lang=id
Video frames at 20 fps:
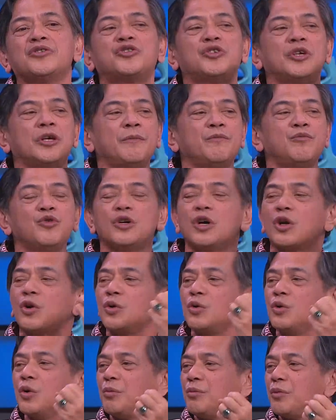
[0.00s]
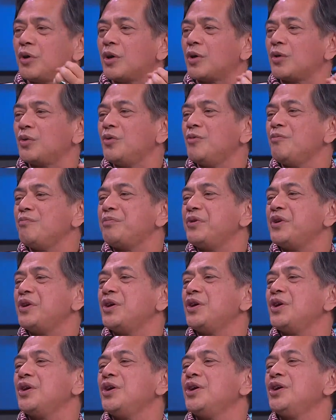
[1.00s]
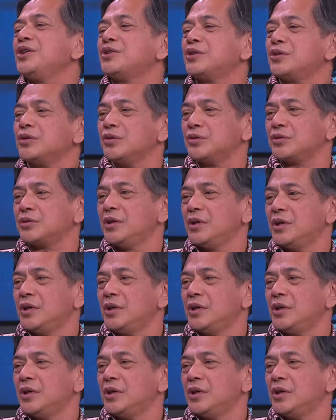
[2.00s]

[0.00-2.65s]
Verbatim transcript: sibuk merumpi Iya. terus